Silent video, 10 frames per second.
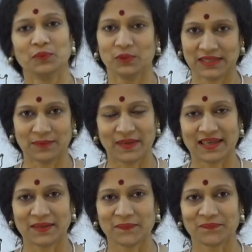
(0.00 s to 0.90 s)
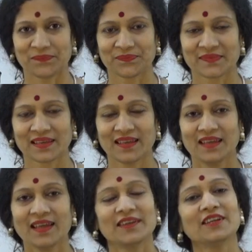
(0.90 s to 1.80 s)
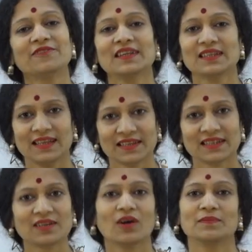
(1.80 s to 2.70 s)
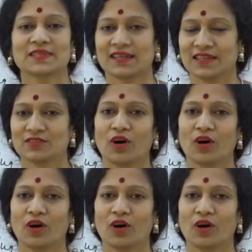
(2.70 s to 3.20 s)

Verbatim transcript: বলতে পারি ডিফারেন্ট ইলেকট্রিক সার্কিট